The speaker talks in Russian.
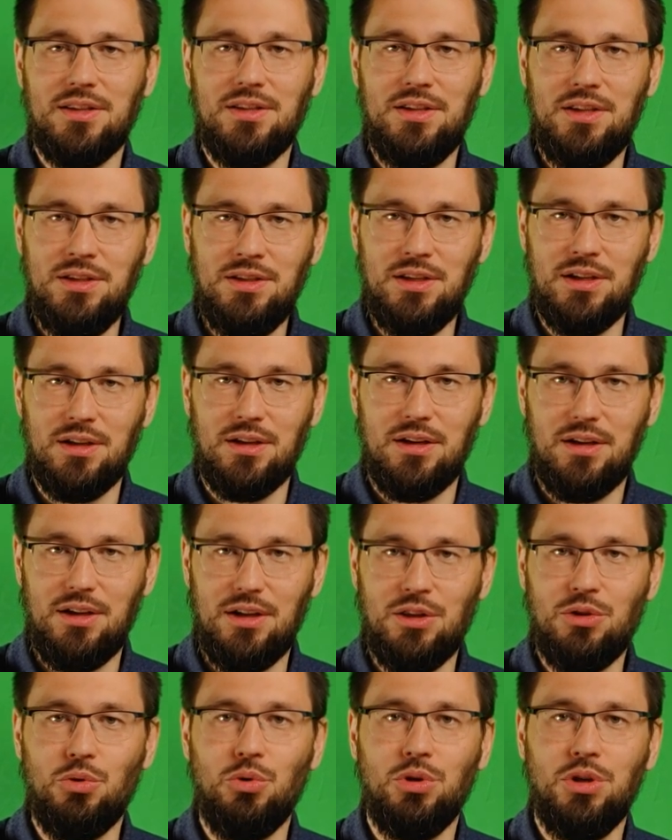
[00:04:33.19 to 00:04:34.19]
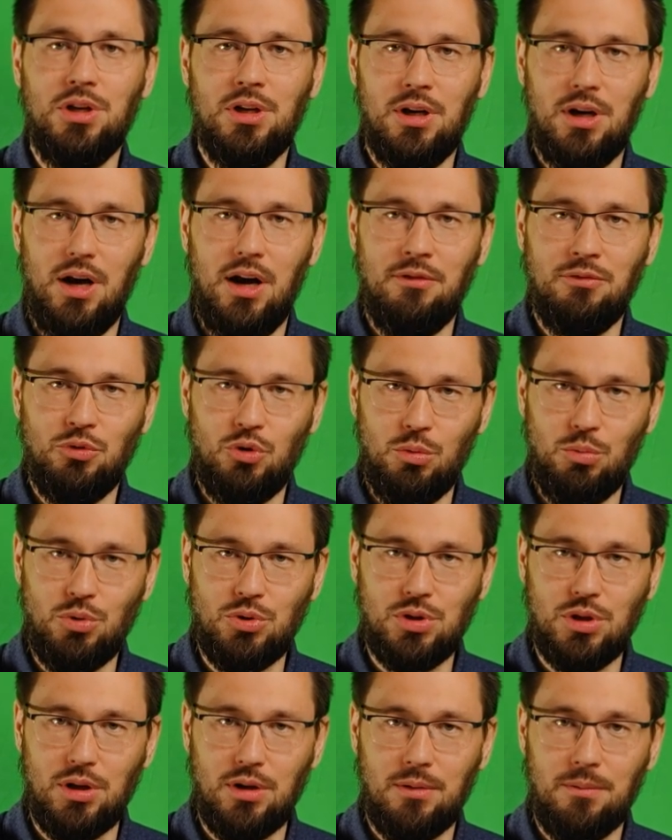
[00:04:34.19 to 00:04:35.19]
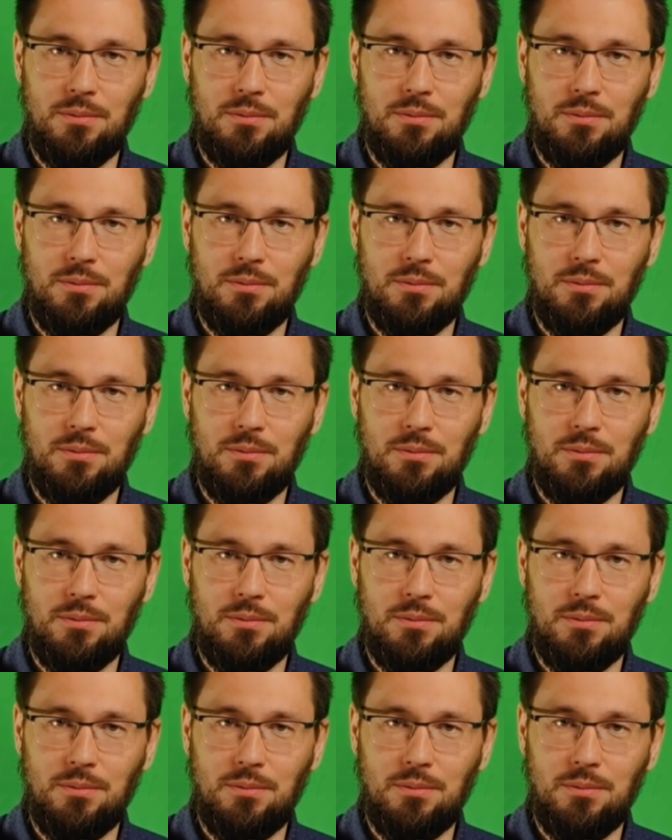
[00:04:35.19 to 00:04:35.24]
City» и других автобусах,